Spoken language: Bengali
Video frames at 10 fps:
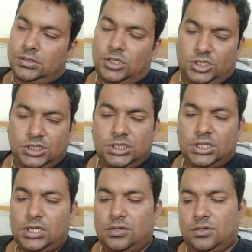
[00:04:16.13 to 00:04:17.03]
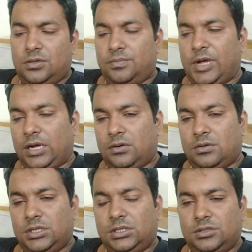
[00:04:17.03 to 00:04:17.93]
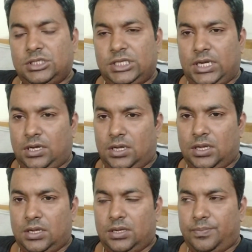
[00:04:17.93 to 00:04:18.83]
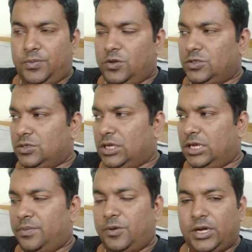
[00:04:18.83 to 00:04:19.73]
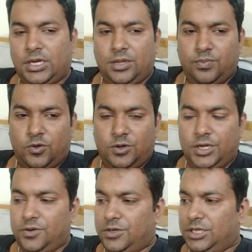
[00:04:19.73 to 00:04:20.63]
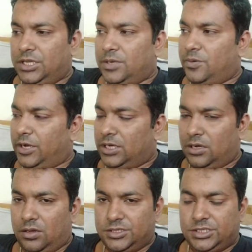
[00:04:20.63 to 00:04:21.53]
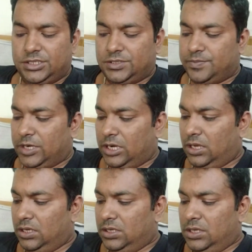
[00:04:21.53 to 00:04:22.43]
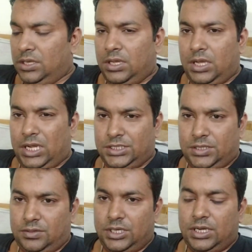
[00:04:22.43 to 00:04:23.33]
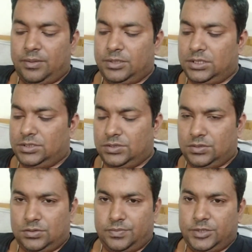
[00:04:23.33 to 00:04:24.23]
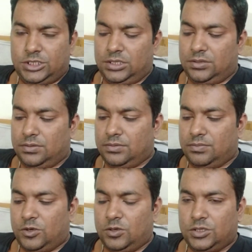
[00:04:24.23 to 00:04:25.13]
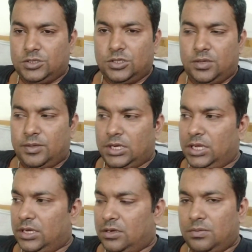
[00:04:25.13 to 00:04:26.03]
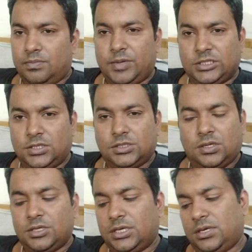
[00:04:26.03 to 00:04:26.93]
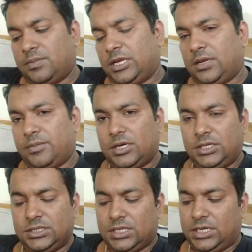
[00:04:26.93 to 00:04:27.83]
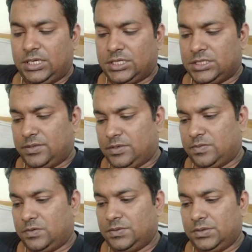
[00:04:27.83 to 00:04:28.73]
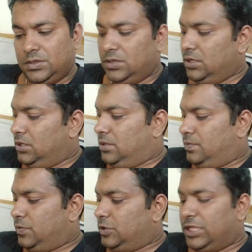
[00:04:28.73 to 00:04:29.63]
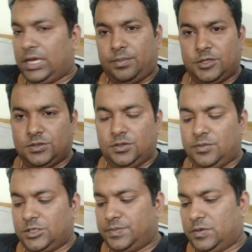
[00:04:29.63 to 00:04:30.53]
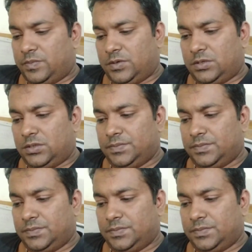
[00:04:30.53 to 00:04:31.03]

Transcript: দশ হাজার টাকা করেও ভাগ করি তো যে টাকা প্রয়োজন আর এরপর একটা ইম্পোর্ট ডিউটি এরপর একটা লজিস্টিক্স ভাড়া আশা করি এটা আমাদের জন্য খুব বেশি বড় কিছু হবে না এরকম পাঁচ দশ কন্টেনার মাল আমরা নিজেরাই নিয়ে আসতে পারবো প্রতি এক মাস দুই মাস পর পর